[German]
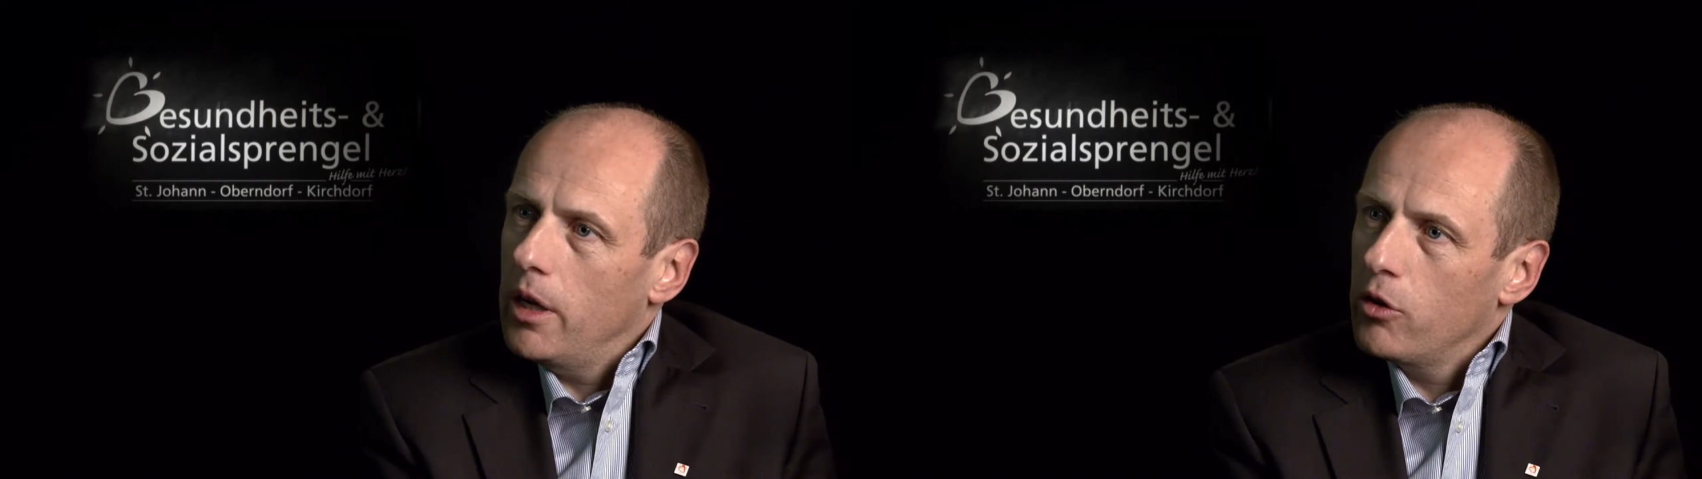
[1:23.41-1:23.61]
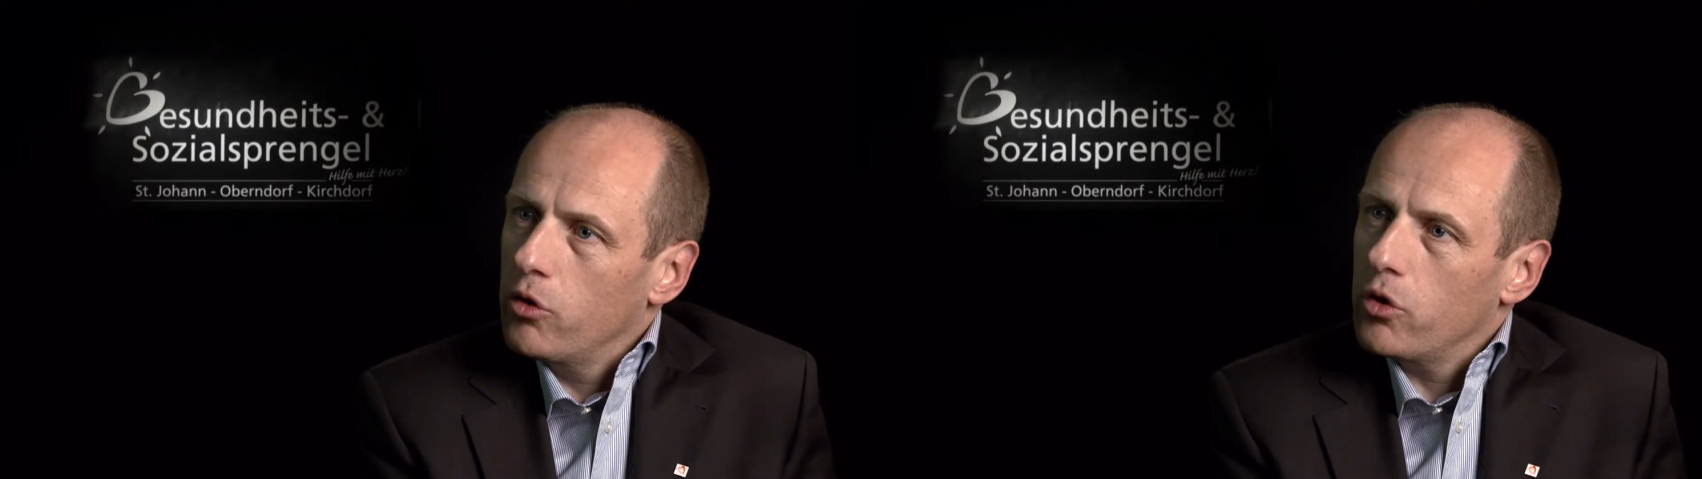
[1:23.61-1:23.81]

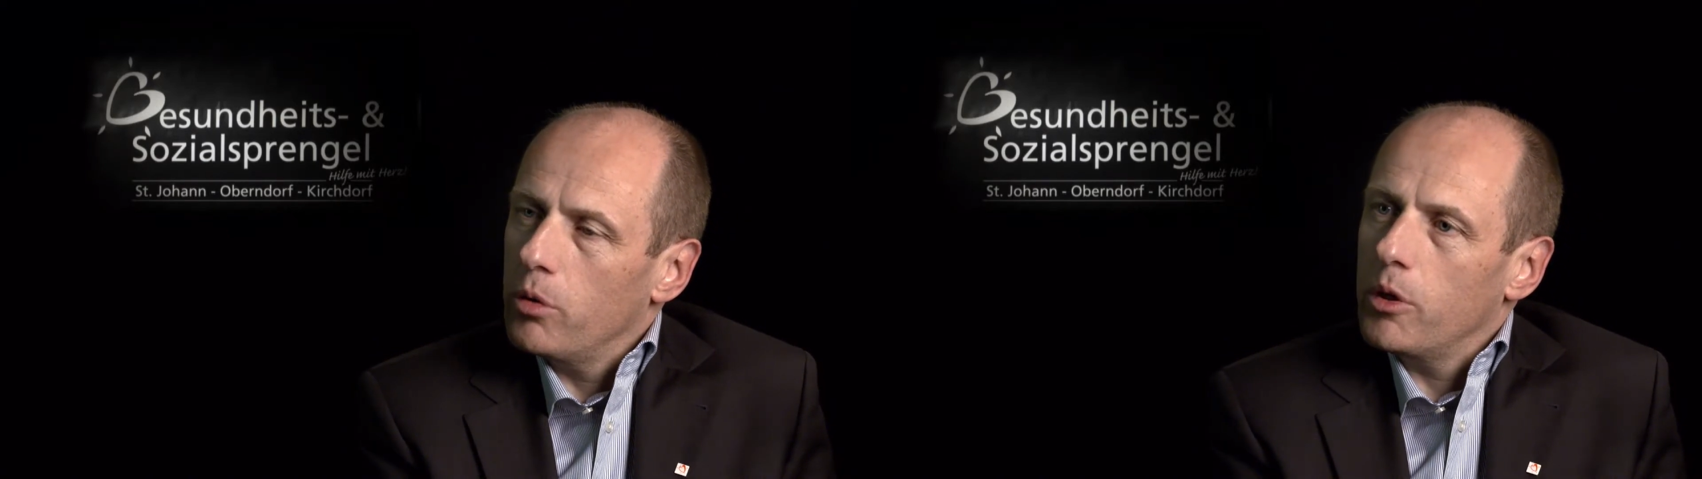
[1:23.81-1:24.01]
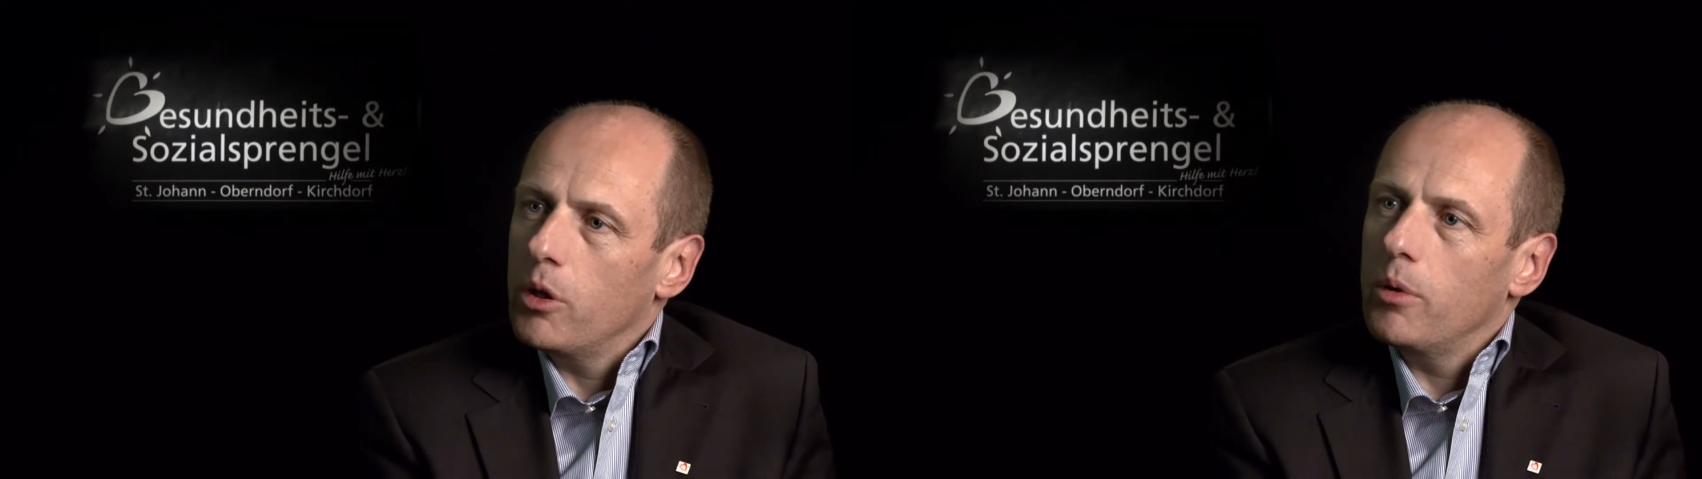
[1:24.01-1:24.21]
eng
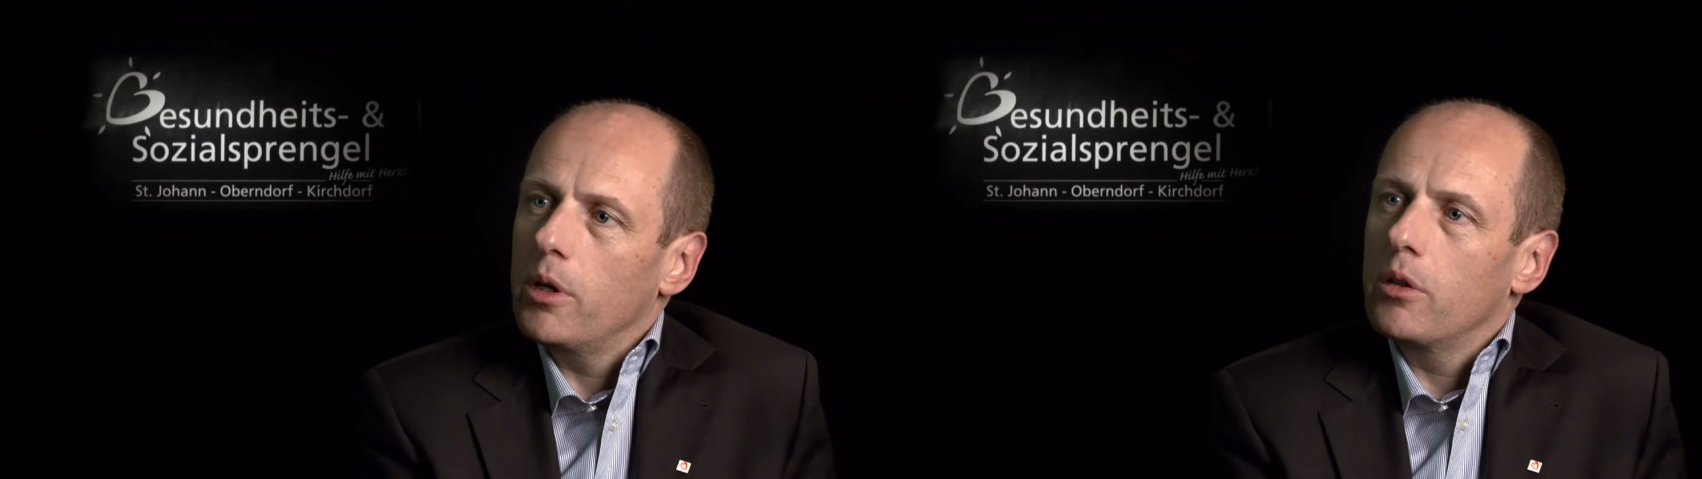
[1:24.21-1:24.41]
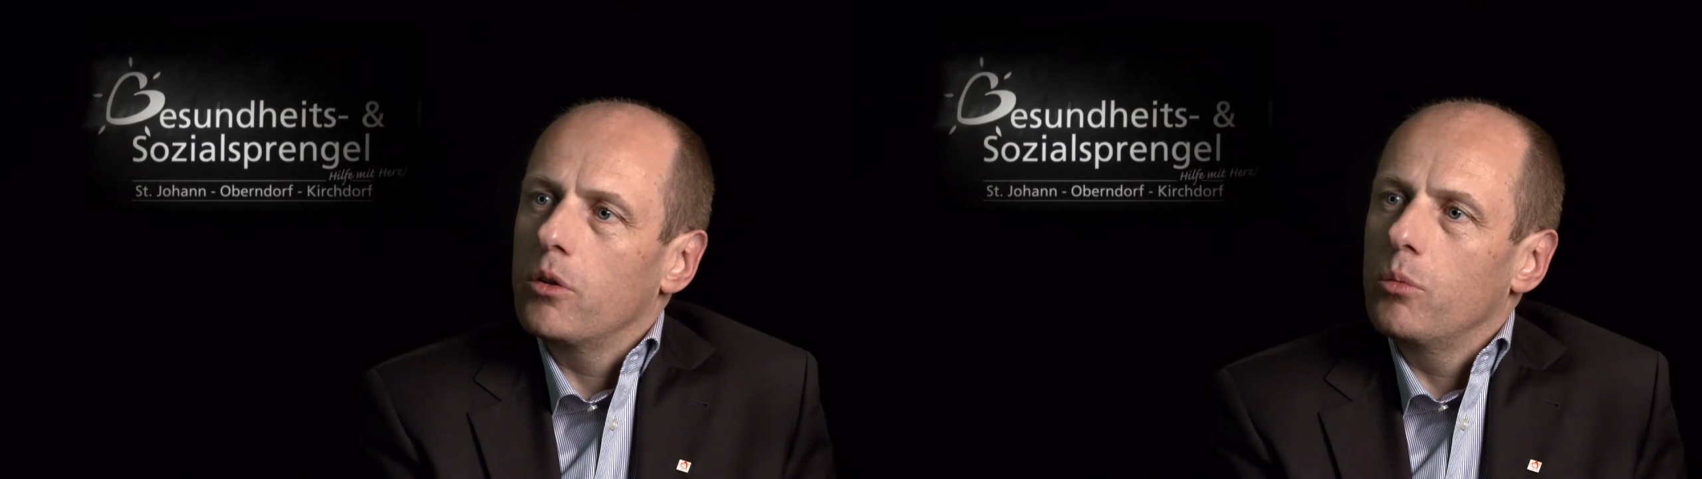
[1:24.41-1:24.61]
zusammenarbeiten,